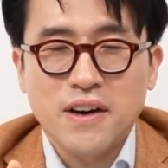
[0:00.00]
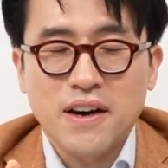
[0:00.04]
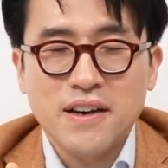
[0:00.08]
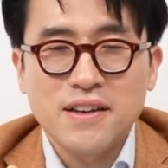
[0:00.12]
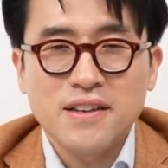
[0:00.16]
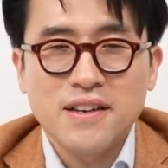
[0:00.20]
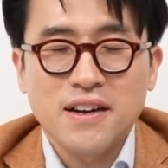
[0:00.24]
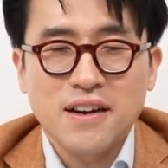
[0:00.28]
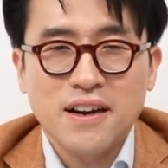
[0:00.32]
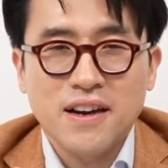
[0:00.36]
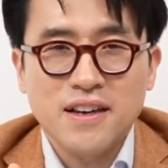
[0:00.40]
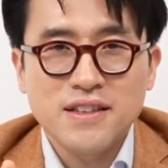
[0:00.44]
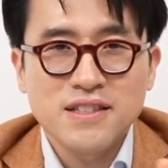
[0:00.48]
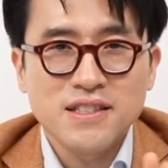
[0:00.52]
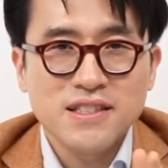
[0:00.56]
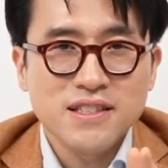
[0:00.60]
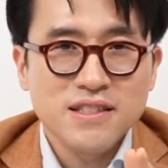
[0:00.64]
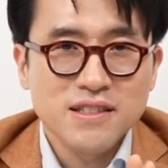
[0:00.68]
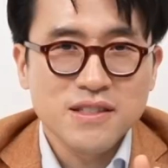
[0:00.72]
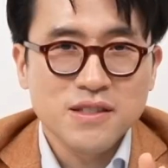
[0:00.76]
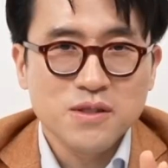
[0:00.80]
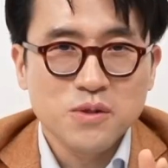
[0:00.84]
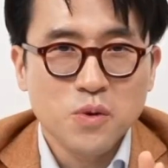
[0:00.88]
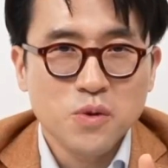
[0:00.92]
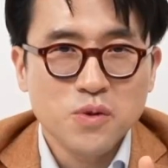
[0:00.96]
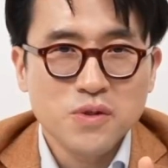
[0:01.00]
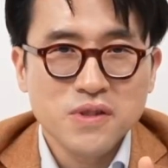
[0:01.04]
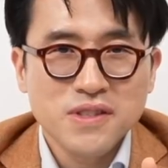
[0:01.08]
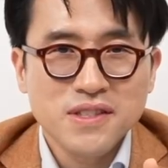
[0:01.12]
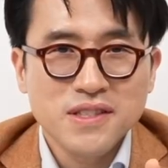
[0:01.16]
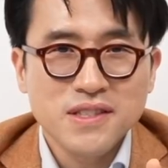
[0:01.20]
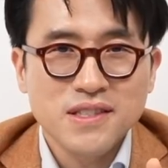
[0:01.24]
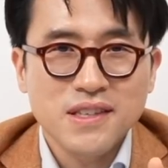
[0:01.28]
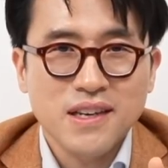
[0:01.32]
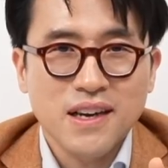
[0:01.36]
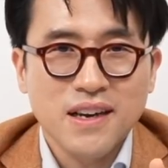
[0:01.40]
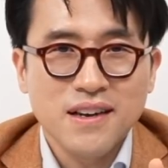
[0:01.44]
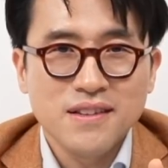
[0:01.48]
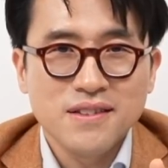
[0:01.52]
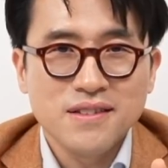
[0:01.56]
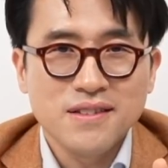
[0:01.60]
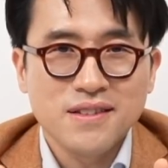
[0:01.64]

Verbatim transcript: 아이랑 같이 노는 시간,